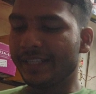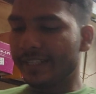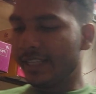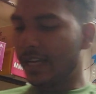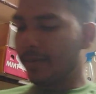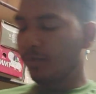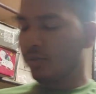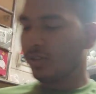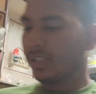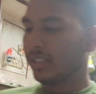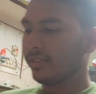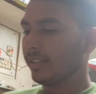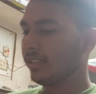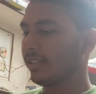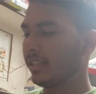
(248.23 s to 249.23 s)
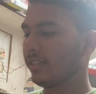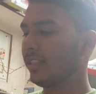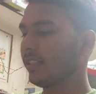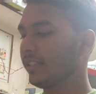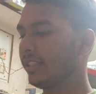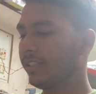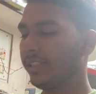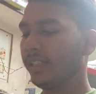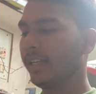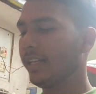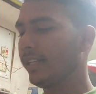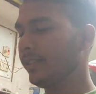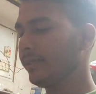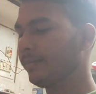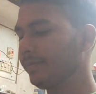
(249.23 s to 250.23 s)
देखिए आपको सस्ते सस्ता चीज़ दिखा
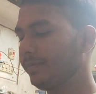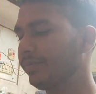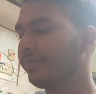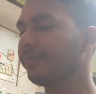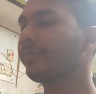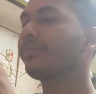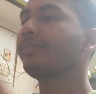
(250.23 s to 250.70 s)
रहे हैं